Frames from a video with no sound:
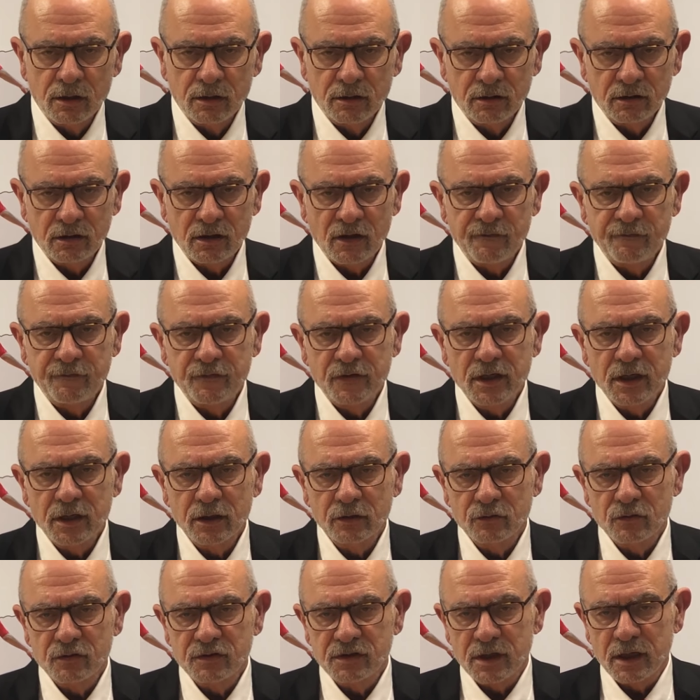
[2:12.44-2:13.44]
très fier
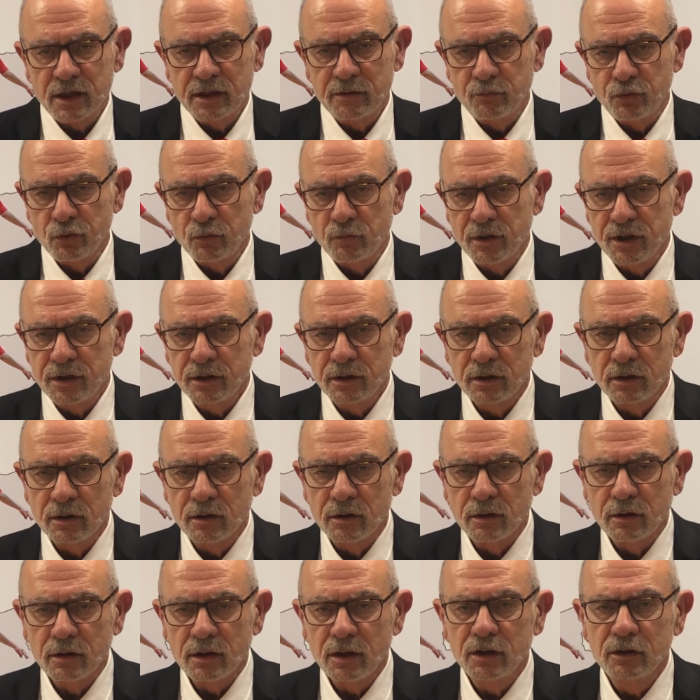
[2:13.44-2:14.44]
de sa République,
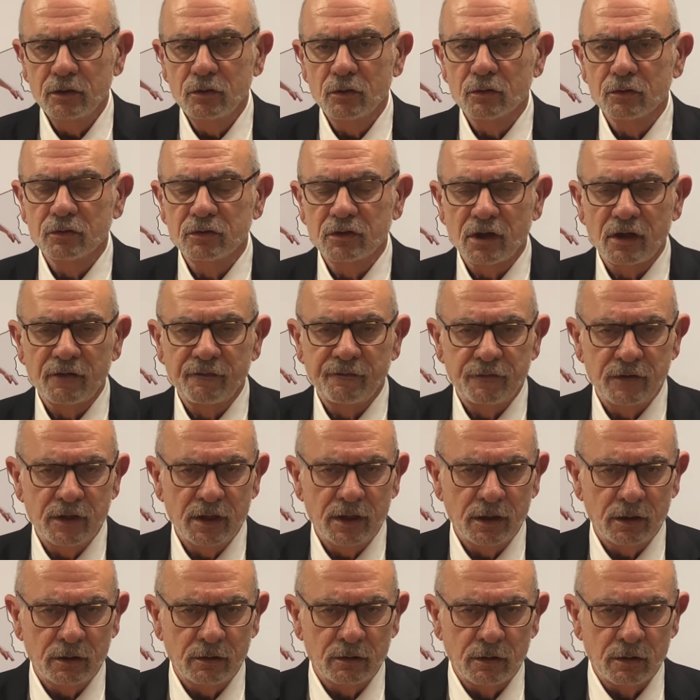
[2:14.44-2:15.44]
et donc très
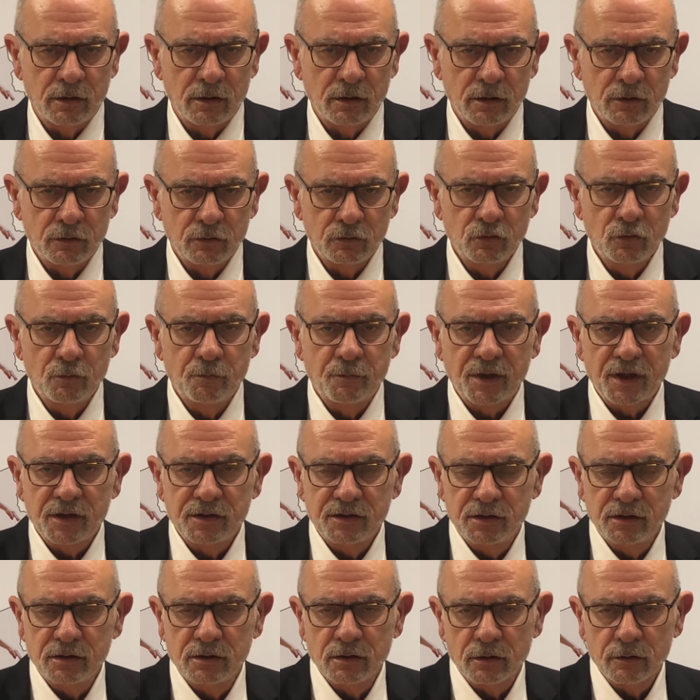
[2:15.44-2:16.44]
fier du
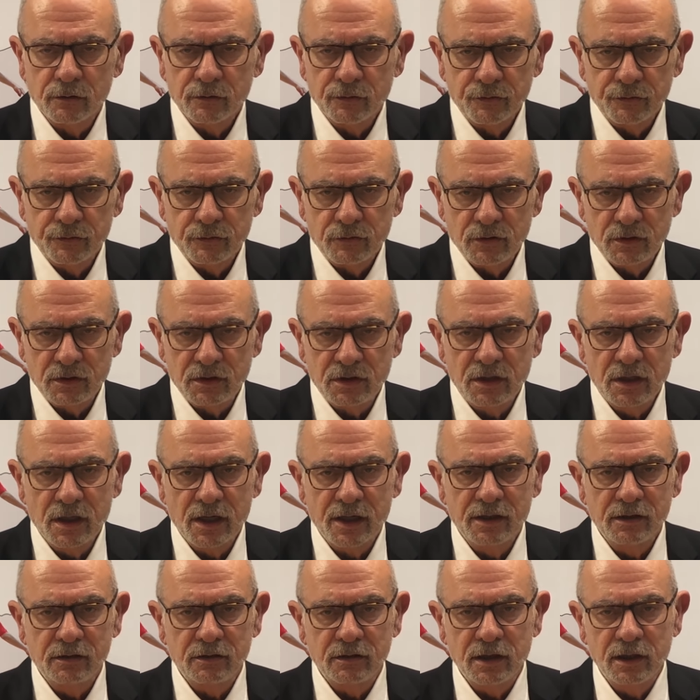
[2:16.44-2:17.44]
président qui a
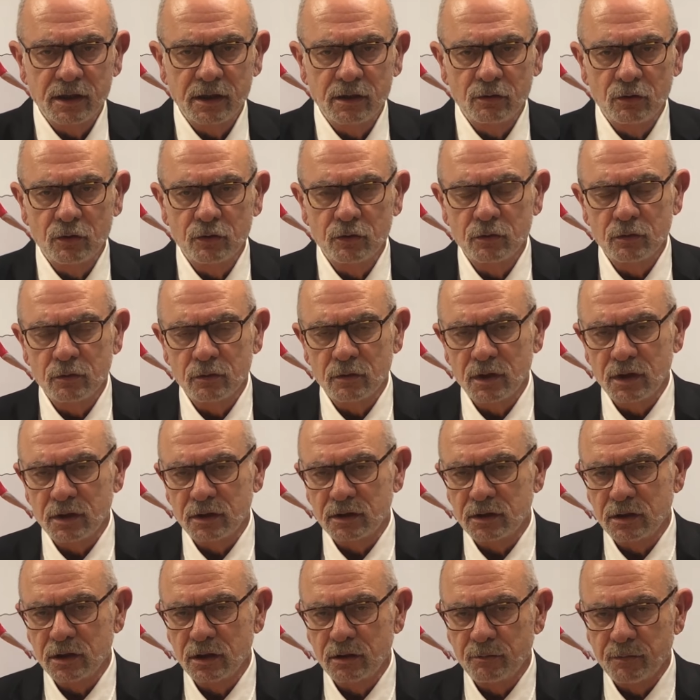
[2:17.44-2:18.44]
été élu et
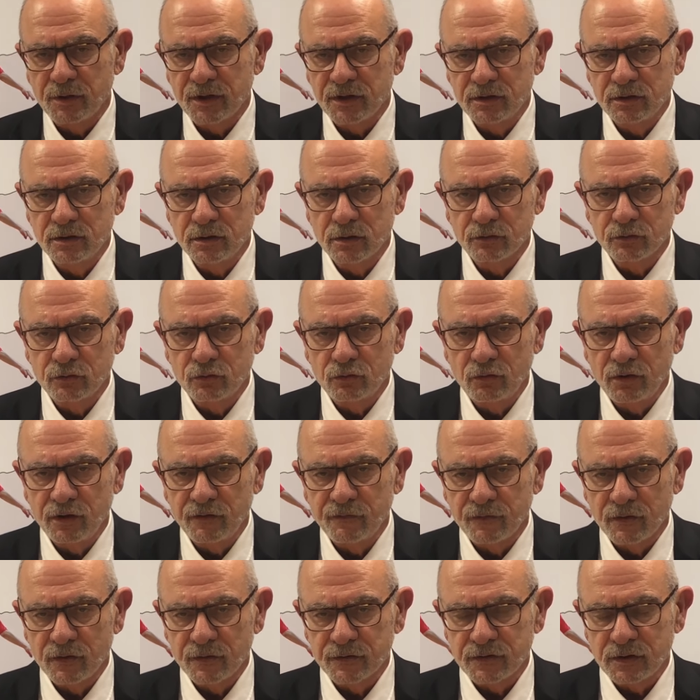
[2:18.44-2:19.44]
qui est le président de tous les
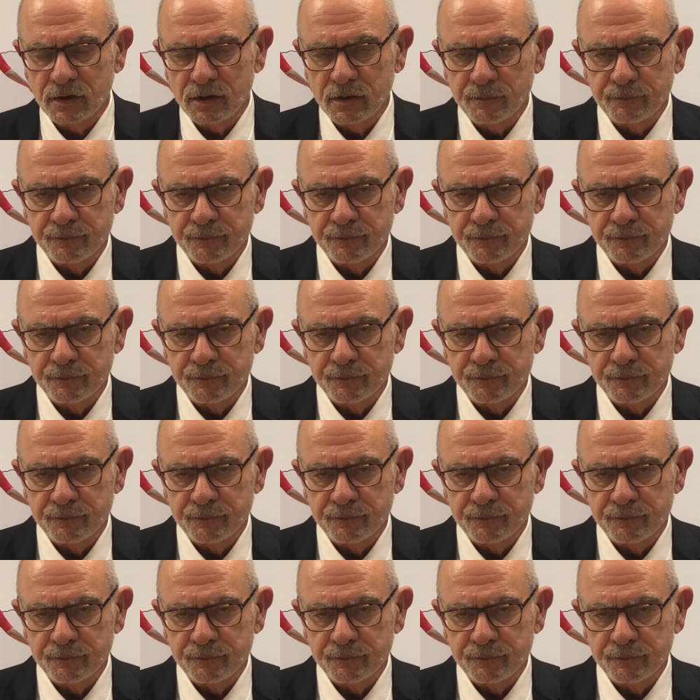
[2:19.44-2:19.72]
Français.